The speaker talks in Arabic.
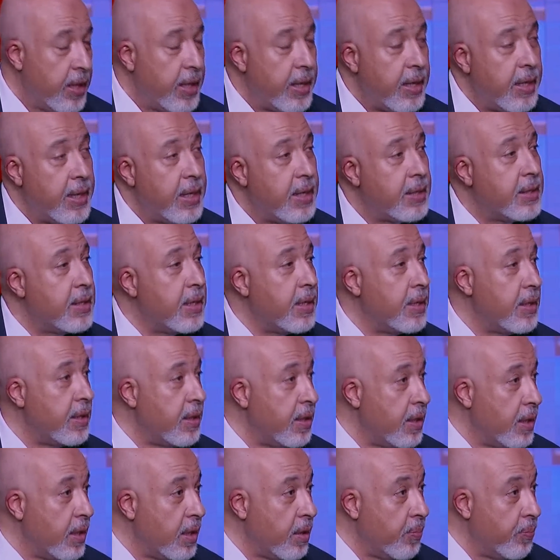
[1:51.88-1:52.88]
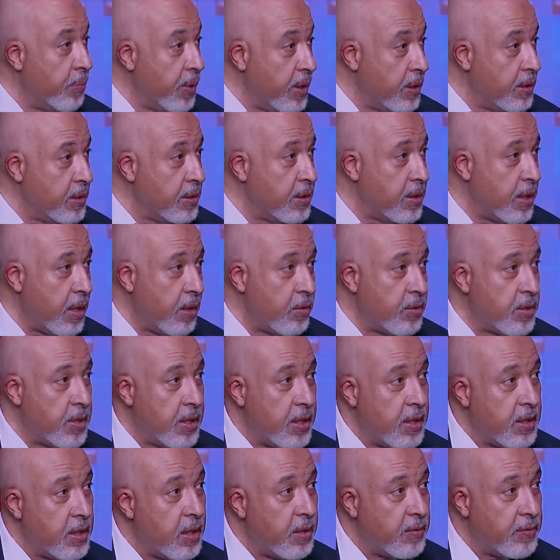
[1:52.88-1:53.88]
لدى آه، بنت او
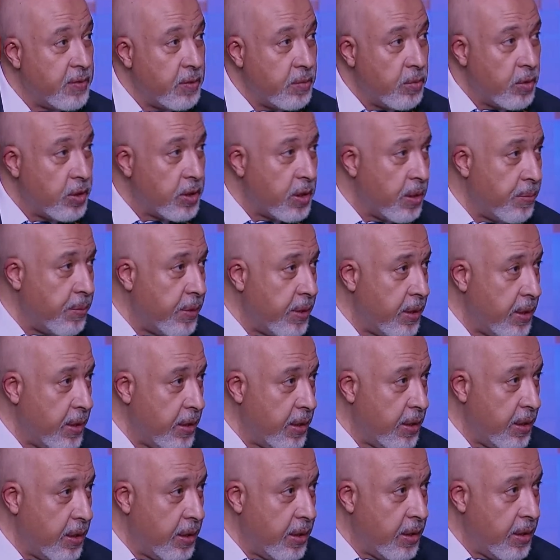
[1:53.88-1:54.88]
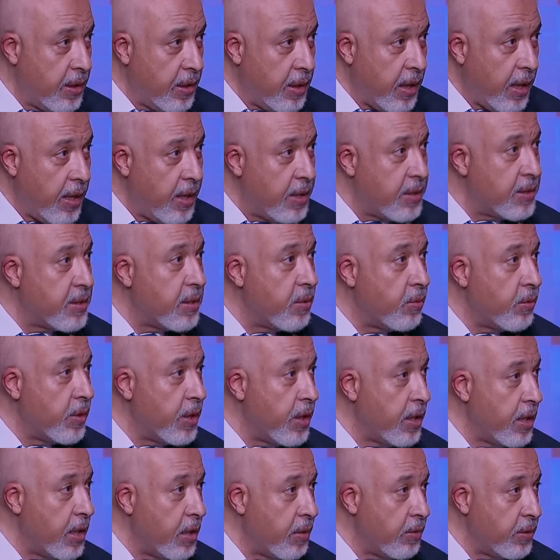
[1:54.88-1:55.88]
سيده في مقتبل الحياه
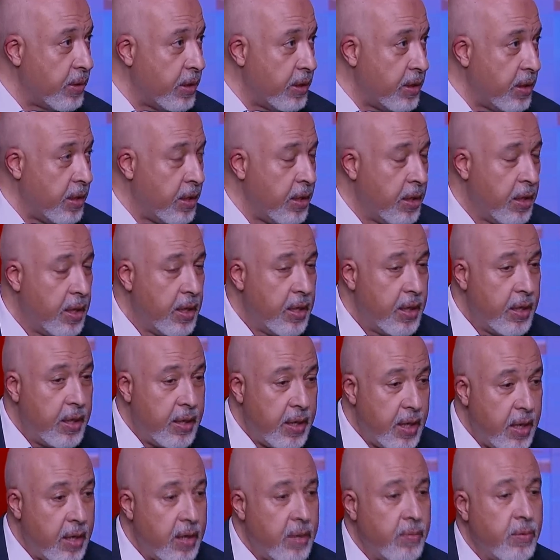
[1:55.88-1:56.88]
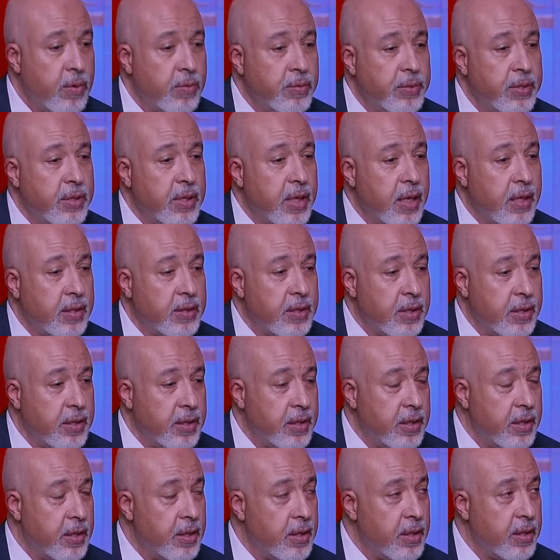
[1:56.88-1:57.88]
الزوجيه او كده لا ممكن عن
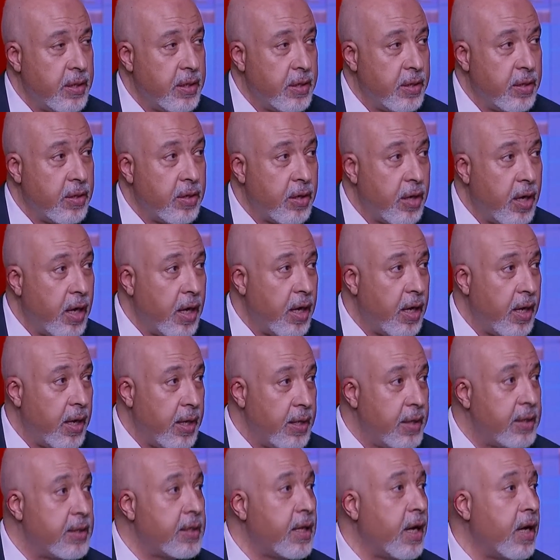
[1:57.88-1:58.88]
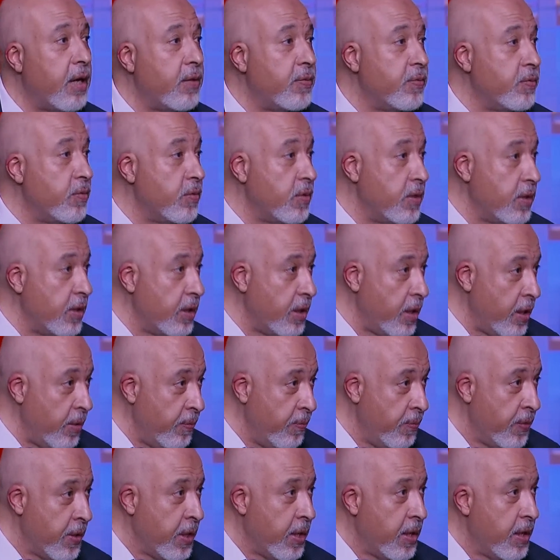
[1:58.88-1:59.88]
طريق الجراحه التحفظيه
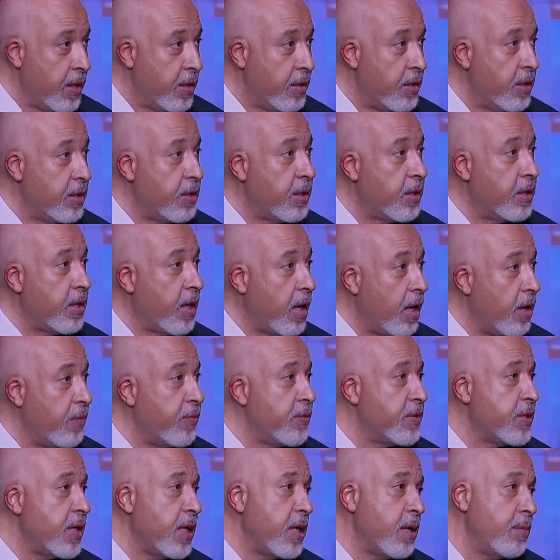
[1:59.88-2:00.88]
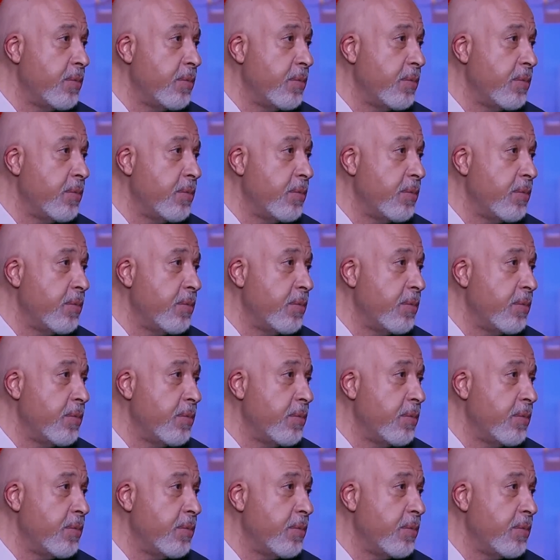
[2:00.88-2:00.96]
نقدر نحافظ على